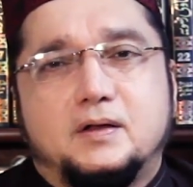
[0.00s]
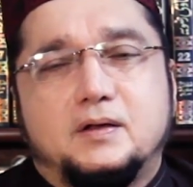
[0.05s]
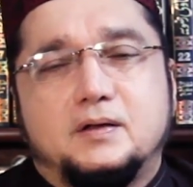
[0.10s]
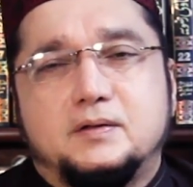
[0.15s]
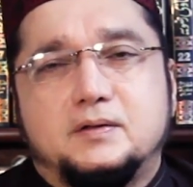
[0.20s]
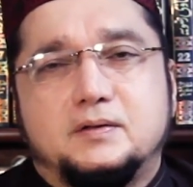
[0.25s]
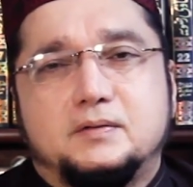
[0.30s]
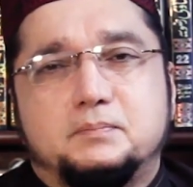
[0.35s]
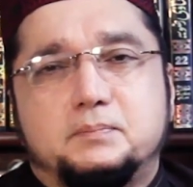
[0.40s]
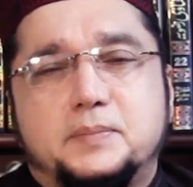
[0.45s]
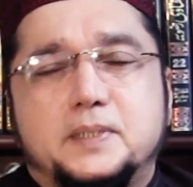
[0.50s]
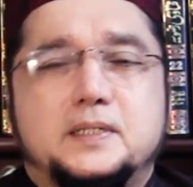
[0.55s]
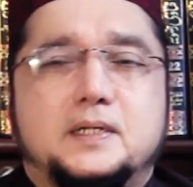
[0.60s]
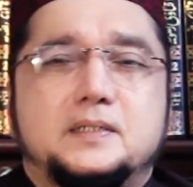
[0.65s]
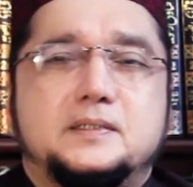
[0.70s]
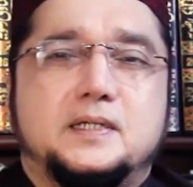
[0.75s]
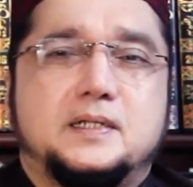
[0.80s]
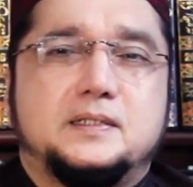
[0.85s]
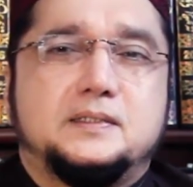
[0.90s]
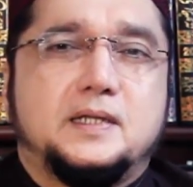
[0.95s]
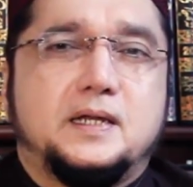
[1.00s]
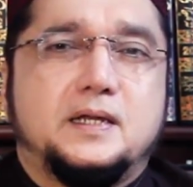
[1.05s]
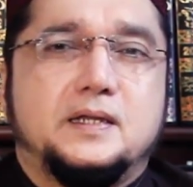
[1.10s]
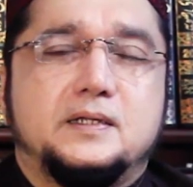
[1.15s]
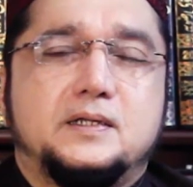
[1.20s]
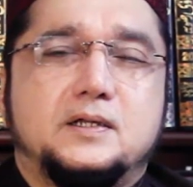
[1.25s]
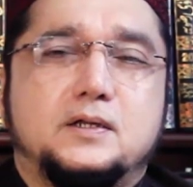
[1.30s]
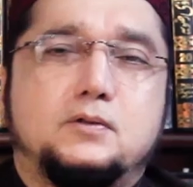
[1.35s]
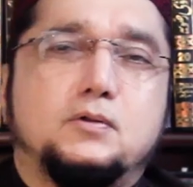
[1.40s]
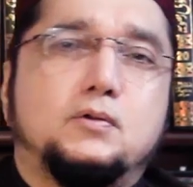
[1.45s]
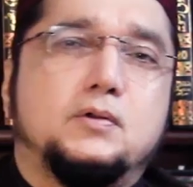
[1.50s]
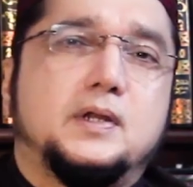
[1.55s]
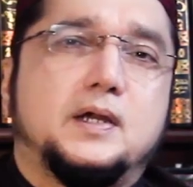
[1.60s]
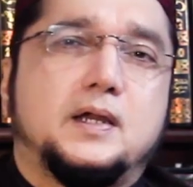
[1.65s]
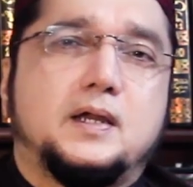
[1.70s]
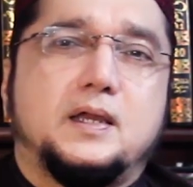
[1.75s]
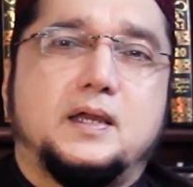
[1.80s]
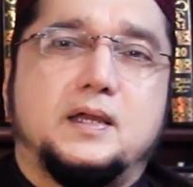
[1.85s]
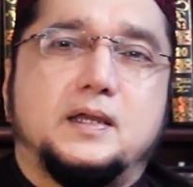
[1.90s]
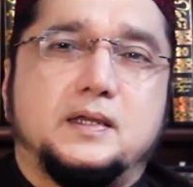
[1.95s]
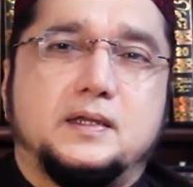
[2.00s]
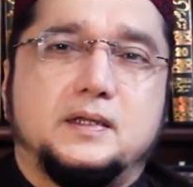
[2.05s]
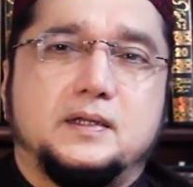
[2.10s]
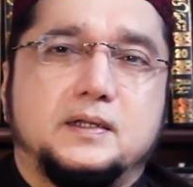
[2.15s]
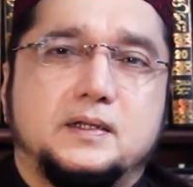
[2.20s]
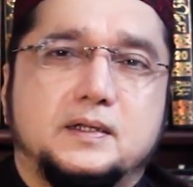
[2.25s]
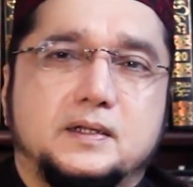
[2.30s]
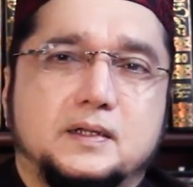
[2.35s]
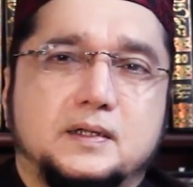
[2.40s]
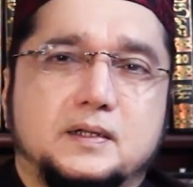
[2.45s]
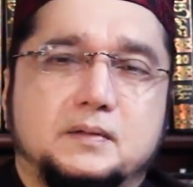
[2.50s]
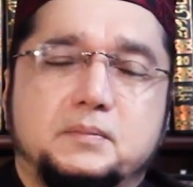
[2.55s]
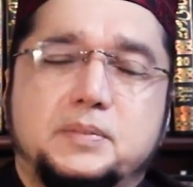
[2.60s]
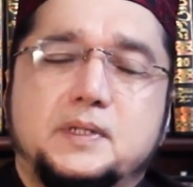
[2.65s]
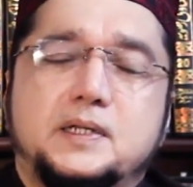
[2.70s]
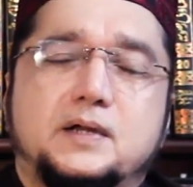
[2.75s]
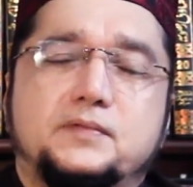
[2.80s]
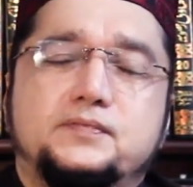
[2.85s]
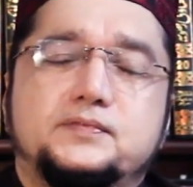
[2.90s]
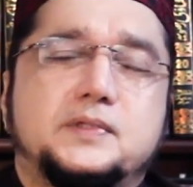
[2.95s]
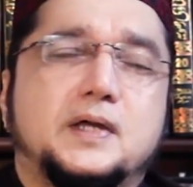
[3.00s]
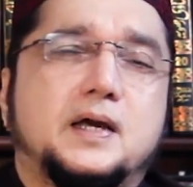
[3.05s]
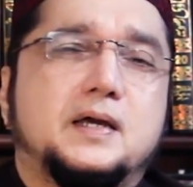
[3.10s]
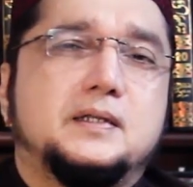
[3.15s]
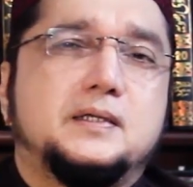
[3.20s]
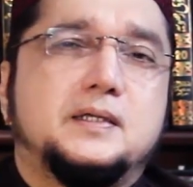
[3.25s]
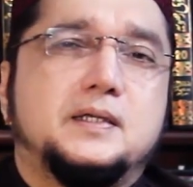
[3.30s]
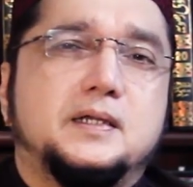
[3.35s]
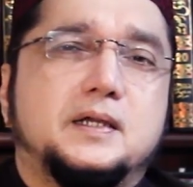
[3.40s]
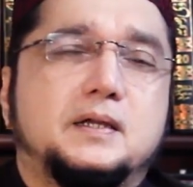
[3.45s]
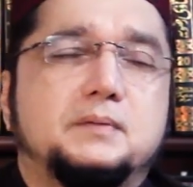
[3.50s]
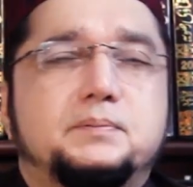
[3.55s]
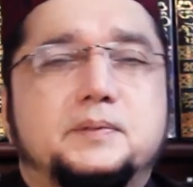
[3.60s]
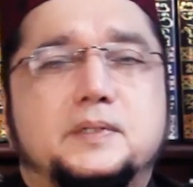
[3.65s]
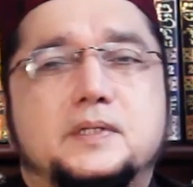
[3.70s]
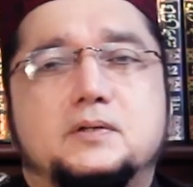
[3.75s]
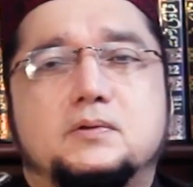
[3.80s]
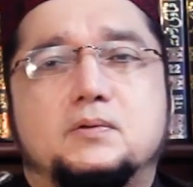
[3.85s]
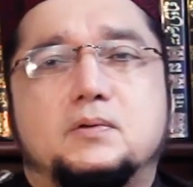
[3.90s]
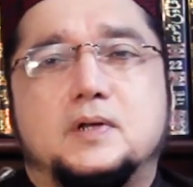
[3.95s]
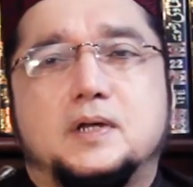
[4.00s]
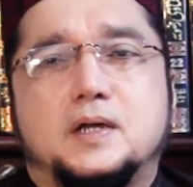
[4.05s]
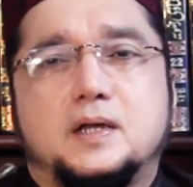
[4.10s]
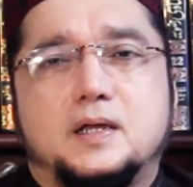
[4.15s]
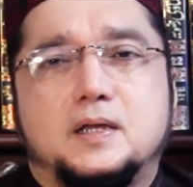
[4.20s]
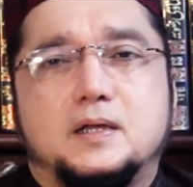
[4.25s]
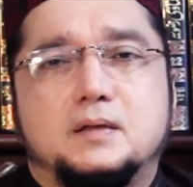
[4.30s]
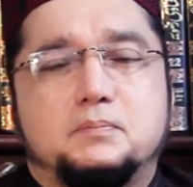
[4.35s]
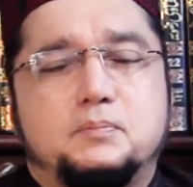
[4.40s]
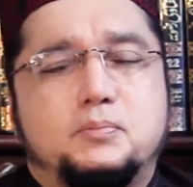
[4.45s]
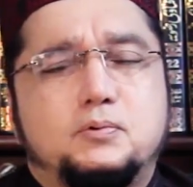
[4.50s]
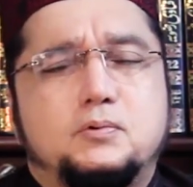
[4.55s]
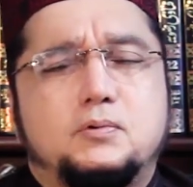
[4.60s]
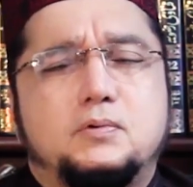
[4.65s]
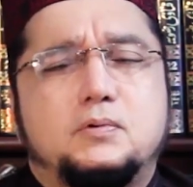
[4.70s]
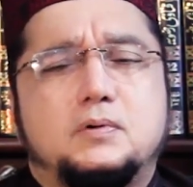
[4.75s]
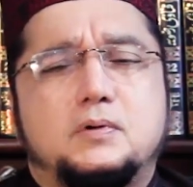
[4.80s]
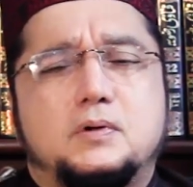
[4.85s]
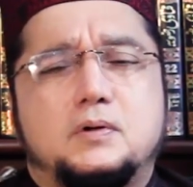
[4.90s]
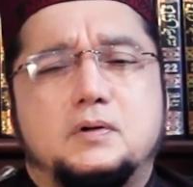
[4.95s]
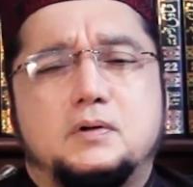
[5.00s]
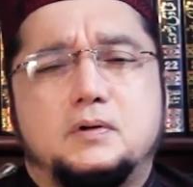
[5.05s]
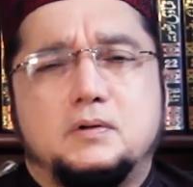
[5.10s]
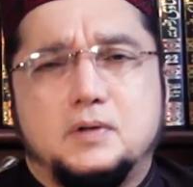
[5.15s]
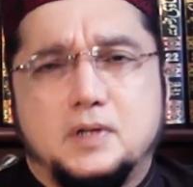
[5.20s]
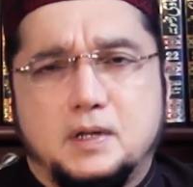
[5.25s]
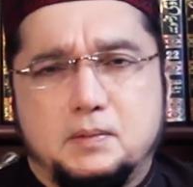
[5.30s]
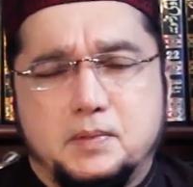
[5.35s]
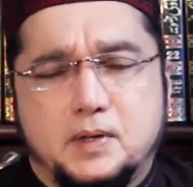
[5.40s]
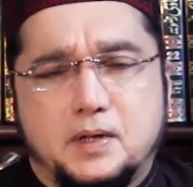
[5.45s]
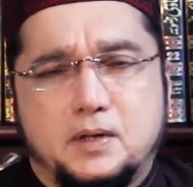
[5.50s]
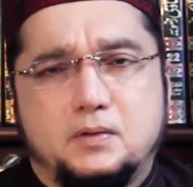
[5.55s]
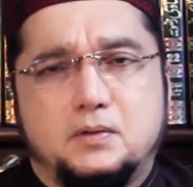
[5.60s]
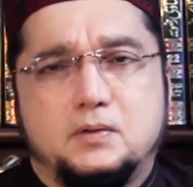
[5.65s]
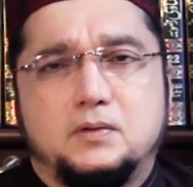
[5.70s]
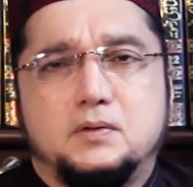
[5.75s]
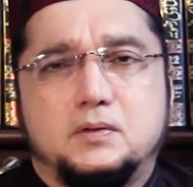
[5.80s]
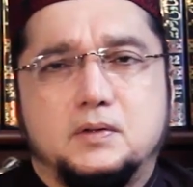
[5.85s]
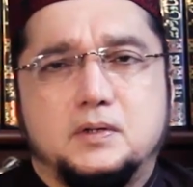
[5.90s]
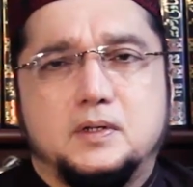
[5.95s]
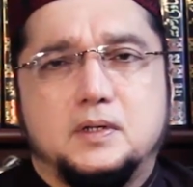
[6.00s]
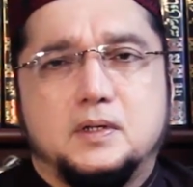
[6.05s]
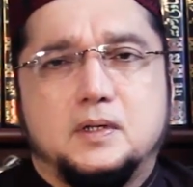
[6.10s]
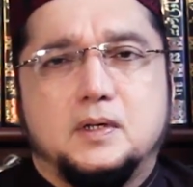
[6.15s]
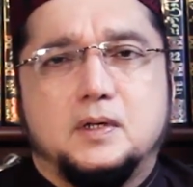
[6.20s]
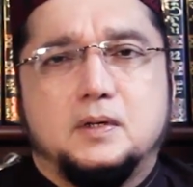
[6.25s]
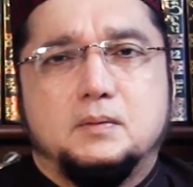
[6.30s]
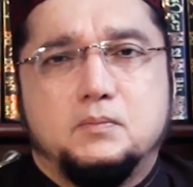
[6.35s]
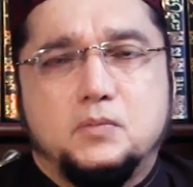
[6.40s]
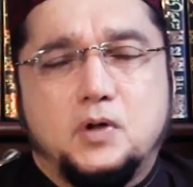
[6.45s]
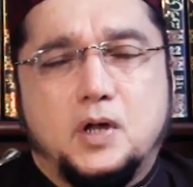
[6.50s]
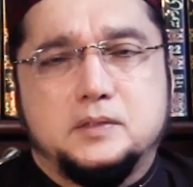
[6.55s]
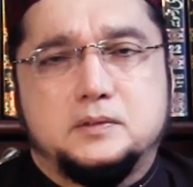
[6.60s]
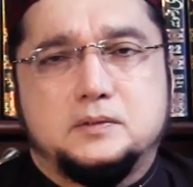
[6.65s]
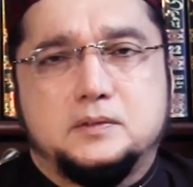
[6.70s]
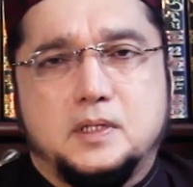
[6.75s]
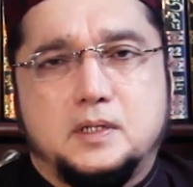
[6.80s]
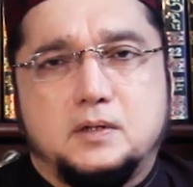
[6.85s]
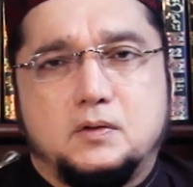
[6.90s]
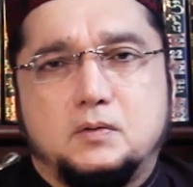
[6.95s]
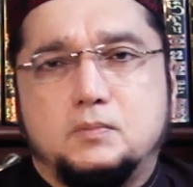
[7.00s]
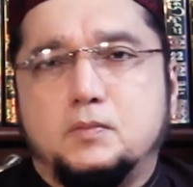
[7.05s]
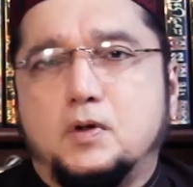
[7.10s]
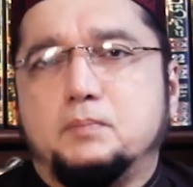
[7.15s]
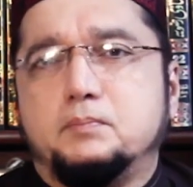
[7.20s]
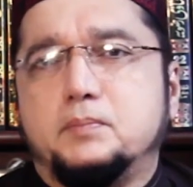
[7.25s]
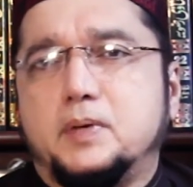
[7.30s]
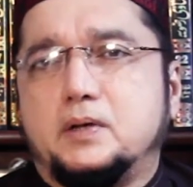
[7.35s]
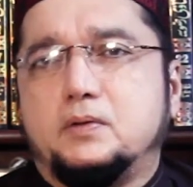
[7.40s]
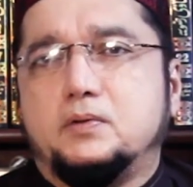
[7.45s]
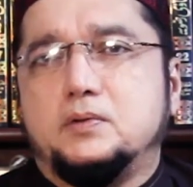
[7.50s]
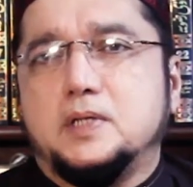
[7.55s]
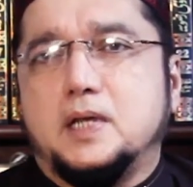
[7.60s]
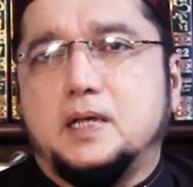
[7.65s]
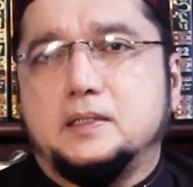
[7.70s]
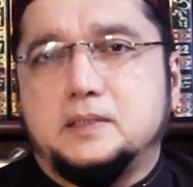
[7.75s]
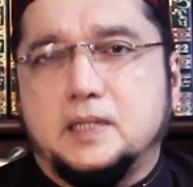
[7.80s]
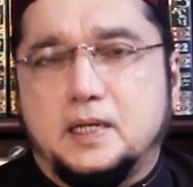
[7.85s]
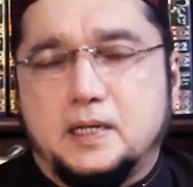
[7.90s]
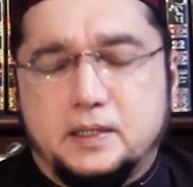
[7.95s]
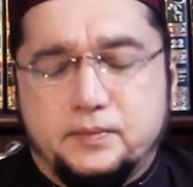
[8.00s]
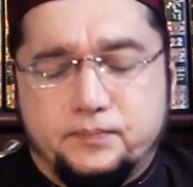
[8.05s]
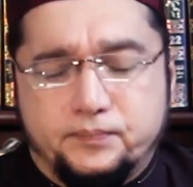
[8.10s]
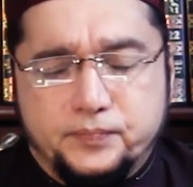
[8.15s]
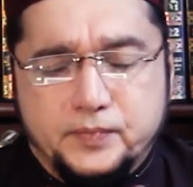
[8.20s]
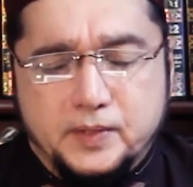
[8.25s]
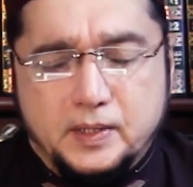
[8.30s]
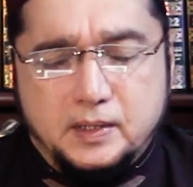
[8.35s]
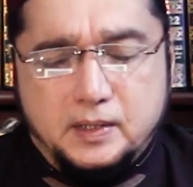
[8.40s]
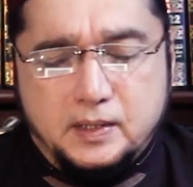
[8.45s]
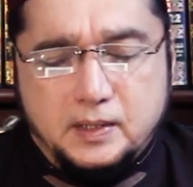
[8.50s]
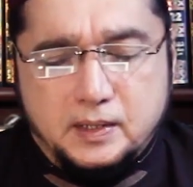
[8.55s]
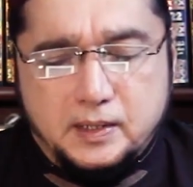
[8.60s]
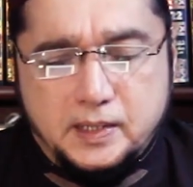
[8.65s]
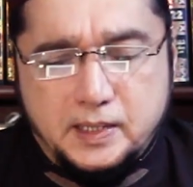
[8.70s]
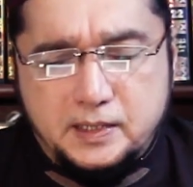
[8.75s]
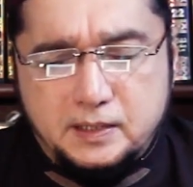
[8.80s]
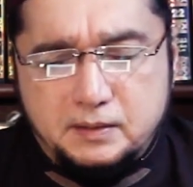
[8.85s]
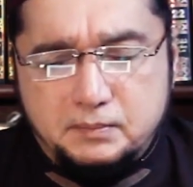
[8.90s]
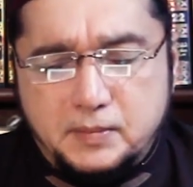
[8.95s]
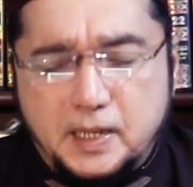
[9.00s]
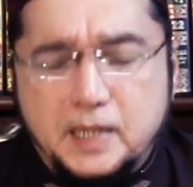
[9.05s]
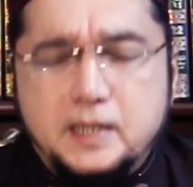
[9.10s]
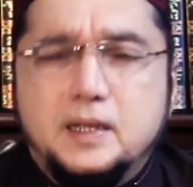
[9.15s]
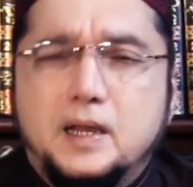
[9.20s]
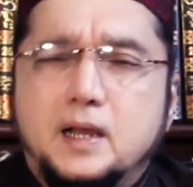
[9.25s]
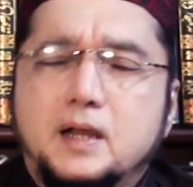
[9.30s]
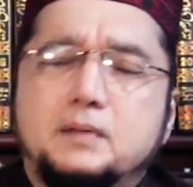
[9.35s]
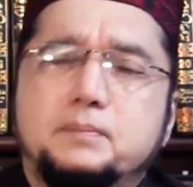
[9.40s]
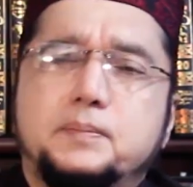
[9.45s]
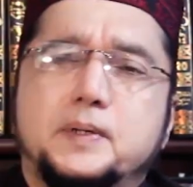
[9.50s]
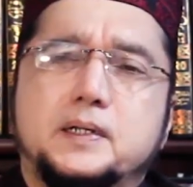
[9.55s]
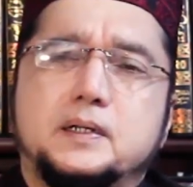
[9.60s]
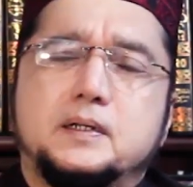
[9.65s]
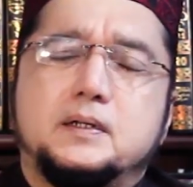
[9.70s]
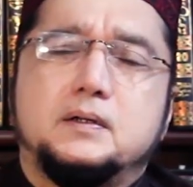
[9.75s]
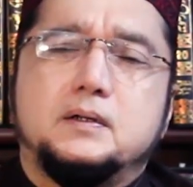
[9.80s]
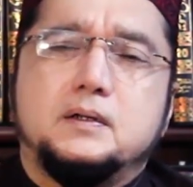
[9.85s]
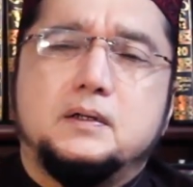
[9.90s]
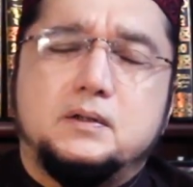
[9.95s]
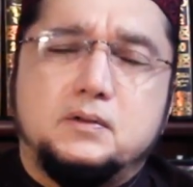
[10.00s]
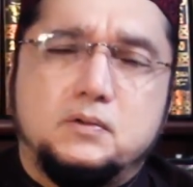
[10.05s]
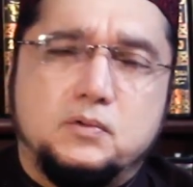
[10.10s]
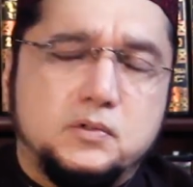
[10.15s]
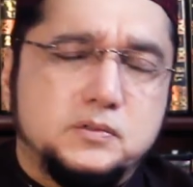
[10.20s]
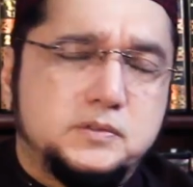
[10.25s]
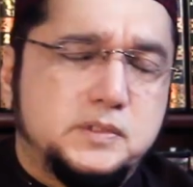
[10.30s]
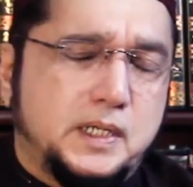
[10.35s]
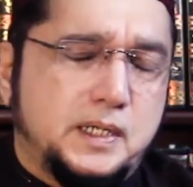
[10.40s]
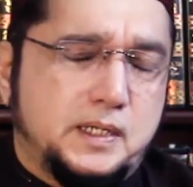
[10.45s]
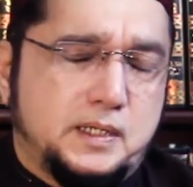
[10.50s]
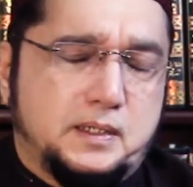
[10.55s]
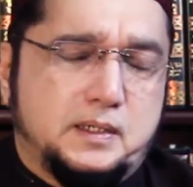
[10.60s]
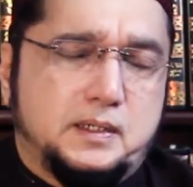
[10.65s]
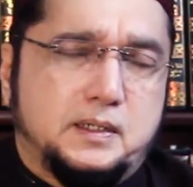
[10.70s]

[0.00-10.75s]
और पता चलता है कि रौनकें हैं फिर अफ्तार की अपनी रौनकें हैं पूरा माहौल मअतर और मंबर हो जाता है लेकिन मैं यहाँ पर रोज़े